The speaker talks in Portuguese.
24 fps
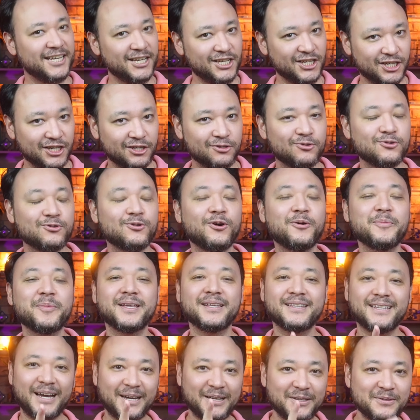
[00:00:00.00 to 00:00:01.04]
Deixa nos
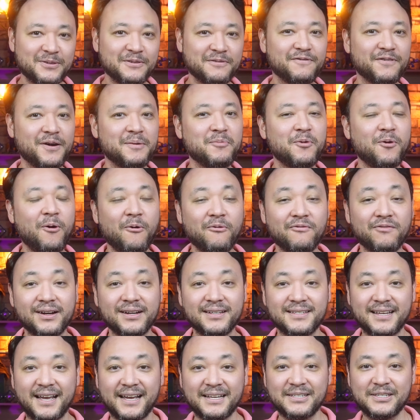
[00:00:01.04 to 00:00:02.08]
comentários e vamos
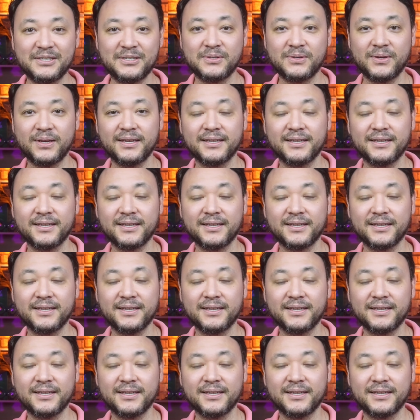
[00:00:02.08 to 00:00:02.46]
conversar disso